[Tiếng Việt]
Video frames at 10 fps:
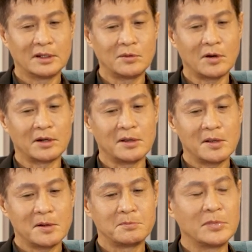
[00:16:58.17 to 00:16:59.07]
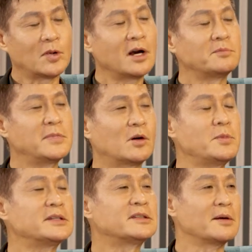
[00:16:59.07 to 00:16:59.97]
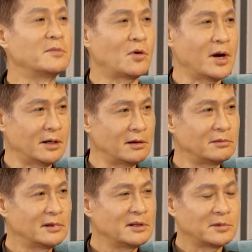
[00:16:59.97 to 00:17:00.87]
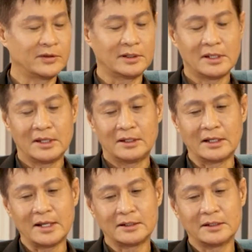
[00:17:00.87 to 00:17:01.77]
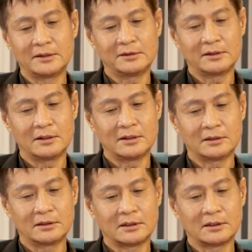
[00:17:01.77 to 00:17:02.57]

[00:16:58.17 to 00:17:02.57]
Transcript: nhưng mà mình có mình có bị chậm quá không bởi vì hiện nay trên thế giới